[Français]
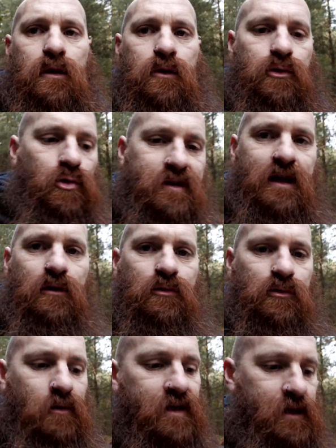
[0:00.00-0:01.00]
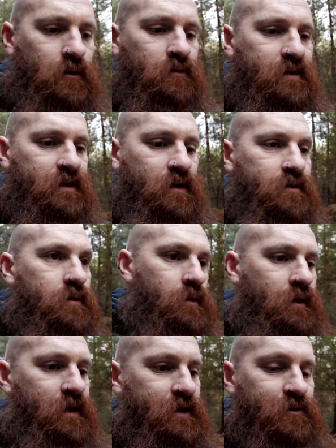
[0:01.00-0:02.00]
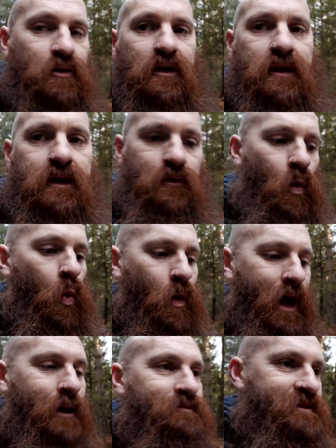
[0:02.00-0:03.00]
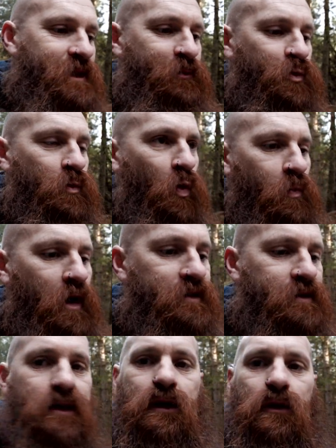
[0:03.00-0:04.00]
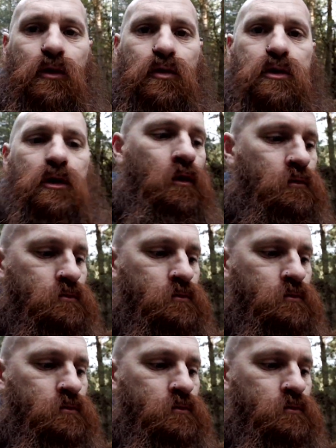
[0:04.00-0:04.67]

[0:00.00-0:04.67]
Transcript: De 42 à 44, les Anglais ont un petit peu bombardé le camp.